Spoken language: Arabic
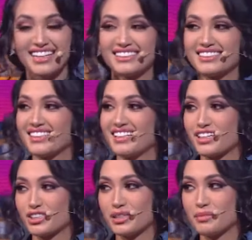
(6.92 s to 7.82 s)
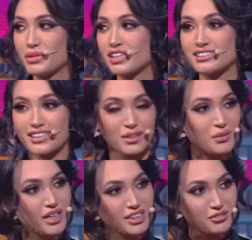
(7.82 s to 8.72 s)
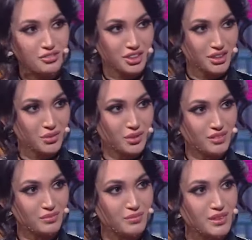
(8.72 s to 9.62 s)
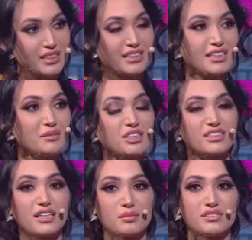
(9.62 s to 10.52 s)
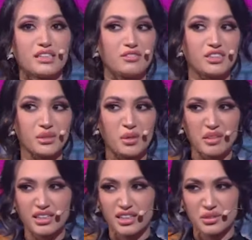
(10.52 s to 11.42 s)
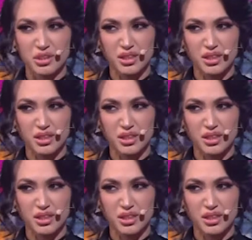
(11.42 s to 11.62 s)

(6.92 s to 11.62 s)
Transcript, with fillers: حيت راجلي منو كان صغير هو عايش في الشينوا يعني مشى صغير بزاف للشينوا يمكن كان عنده شي